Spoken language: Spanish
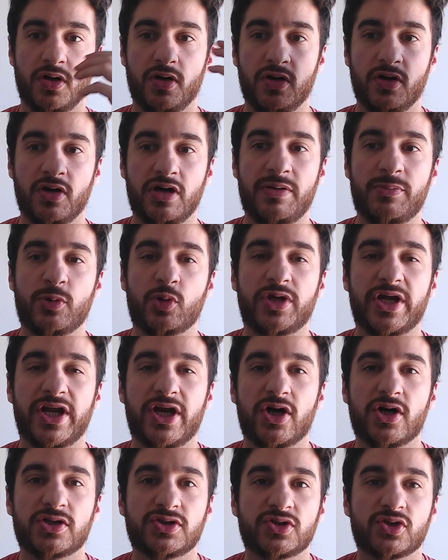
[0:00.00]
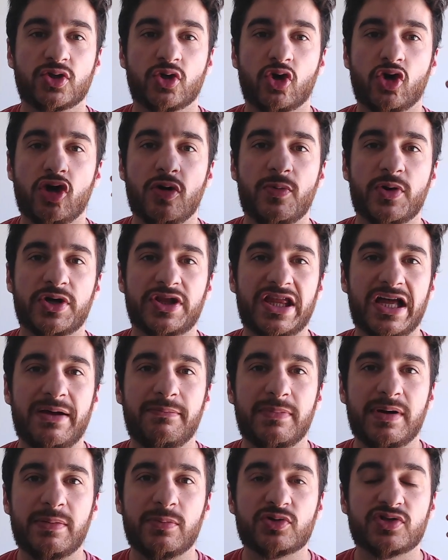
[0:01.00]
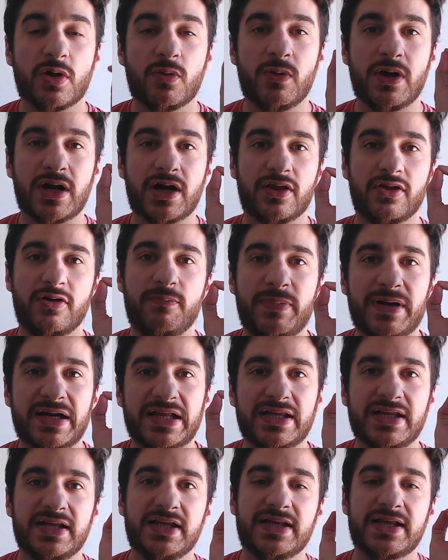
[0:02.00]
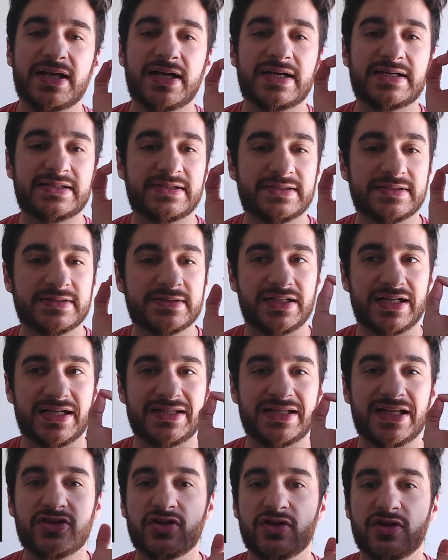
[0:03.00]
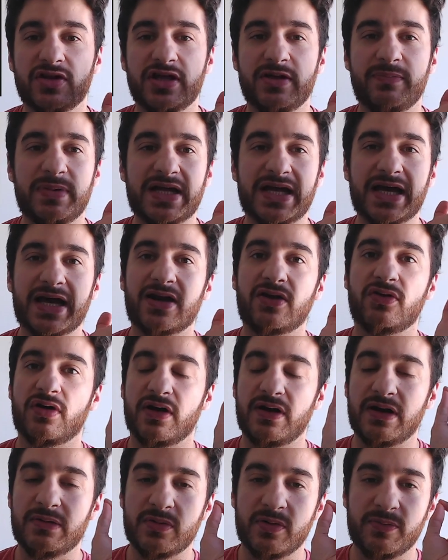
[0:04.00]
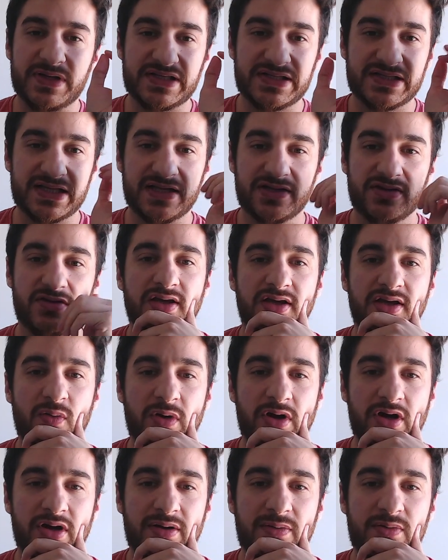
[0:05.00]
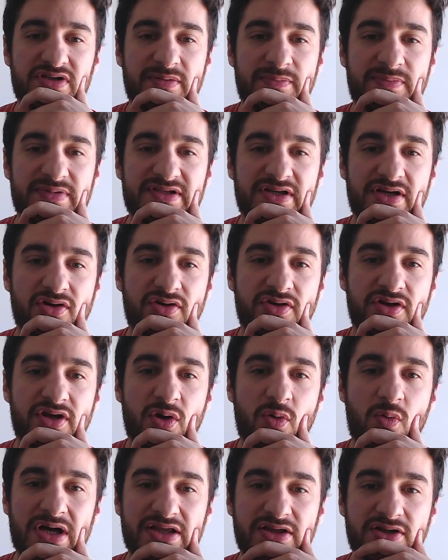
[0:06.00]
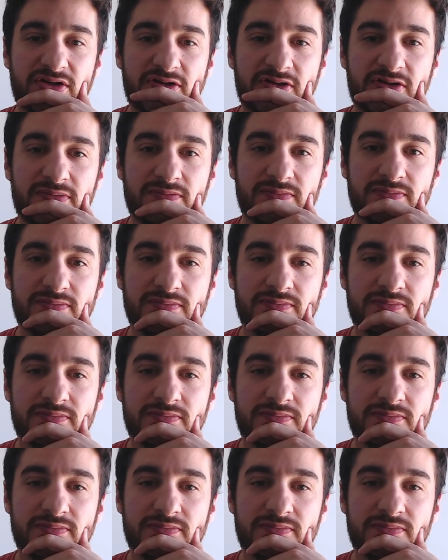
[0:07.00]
Hola minuteros, ¿cómo están? Vamos a jugar dos partiditas tratando de explicar lo que vamos pensando. Y bueno, vamos a empezar con D4.